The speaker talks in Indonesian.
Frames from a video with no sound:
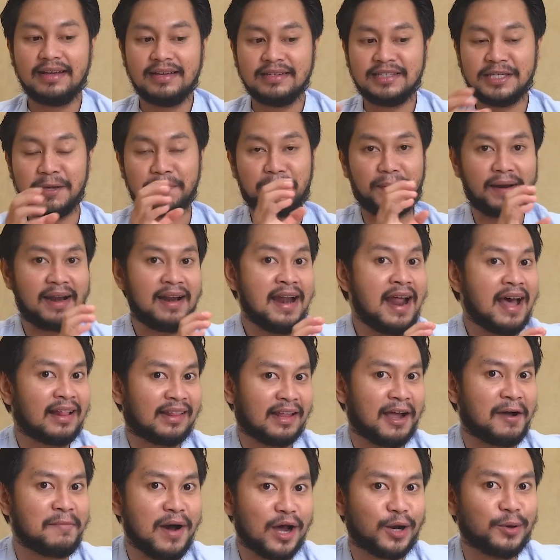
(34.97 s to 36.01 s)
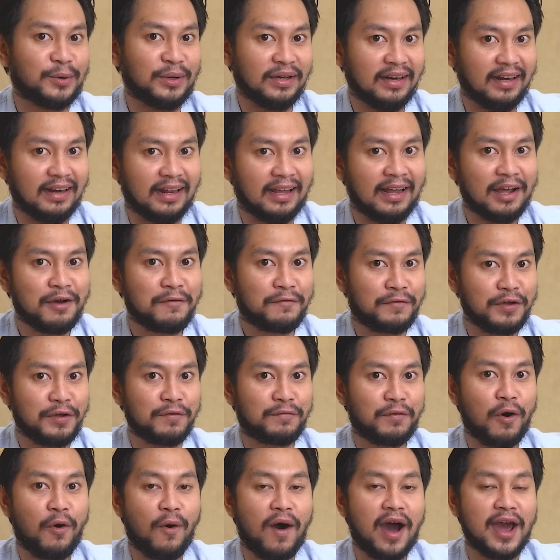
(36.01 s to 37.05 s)
si pendatang baru ini nih,
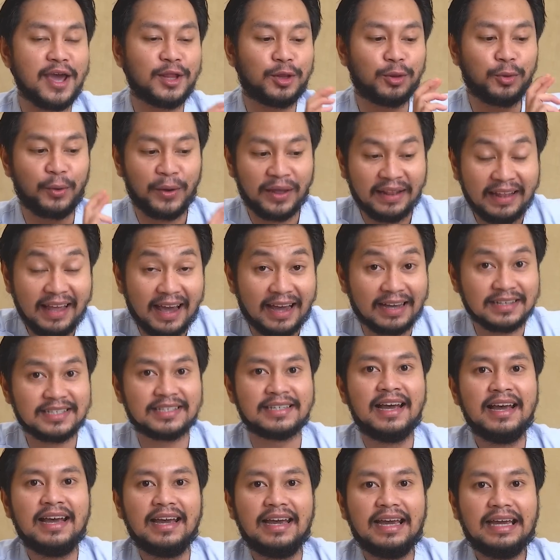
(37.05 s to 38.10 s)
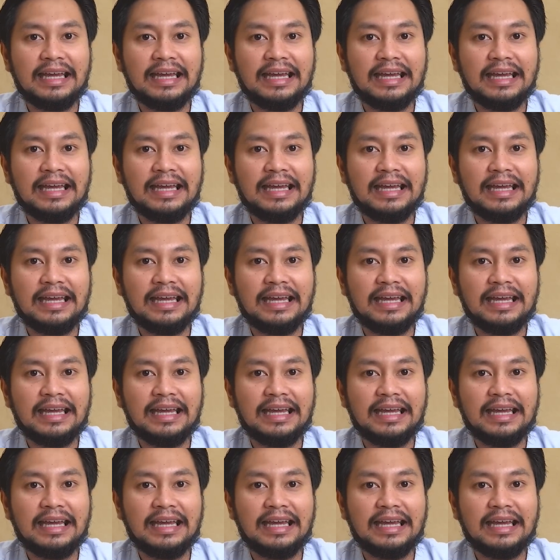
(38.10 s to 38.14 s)
Vivo Y20s,